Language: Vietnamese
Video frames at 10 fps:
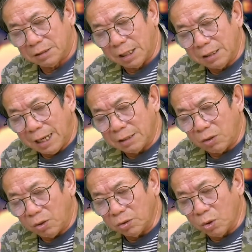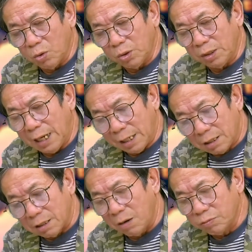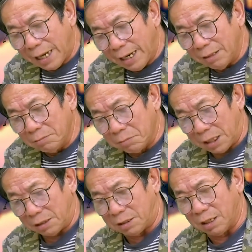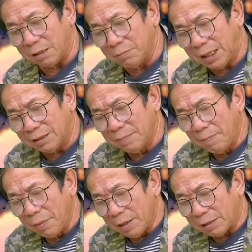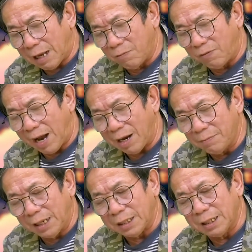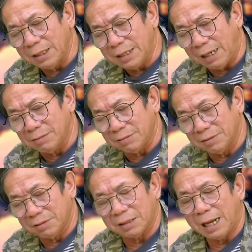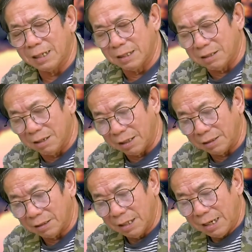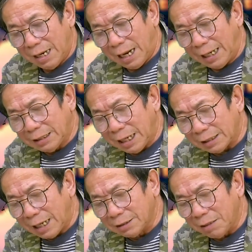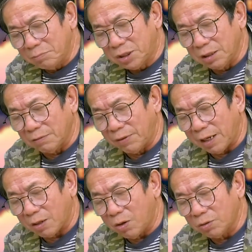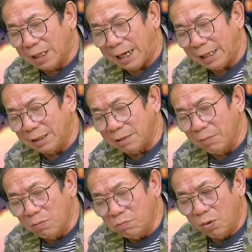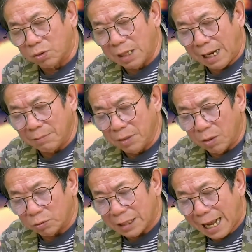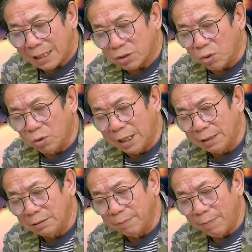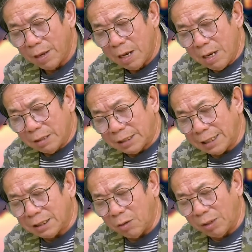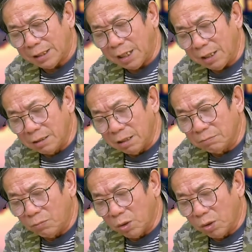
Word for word: Trần Đăng nói tôi đề cử ông nhé, mình trợn mắt. Tao vả mày gãy răng, Đăng cười. Hai thằng đang tâm sự về con cái thì bỗng một đại biểu già xô đến. Tại sao lại thế được?